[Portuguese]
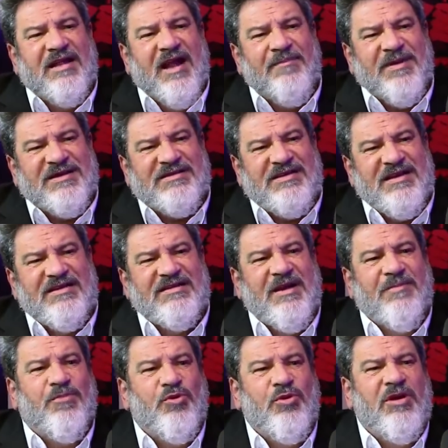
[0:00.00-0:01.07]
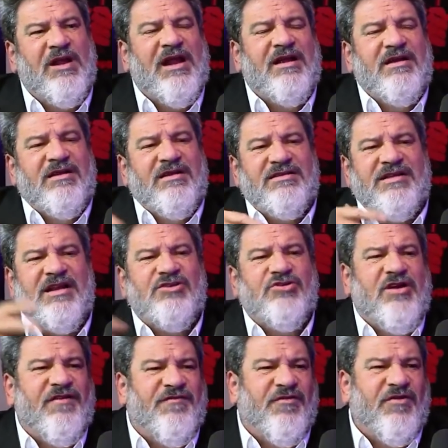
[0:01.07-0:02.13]
da pesquisa pura, seja
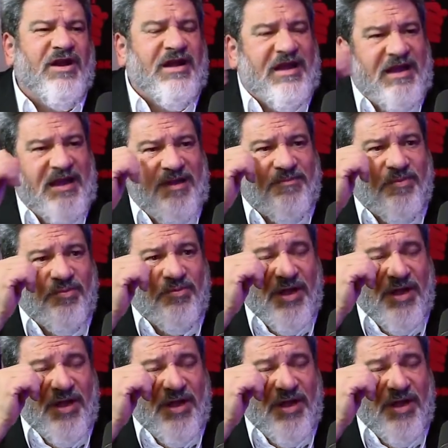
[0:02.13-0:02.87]
o que for, que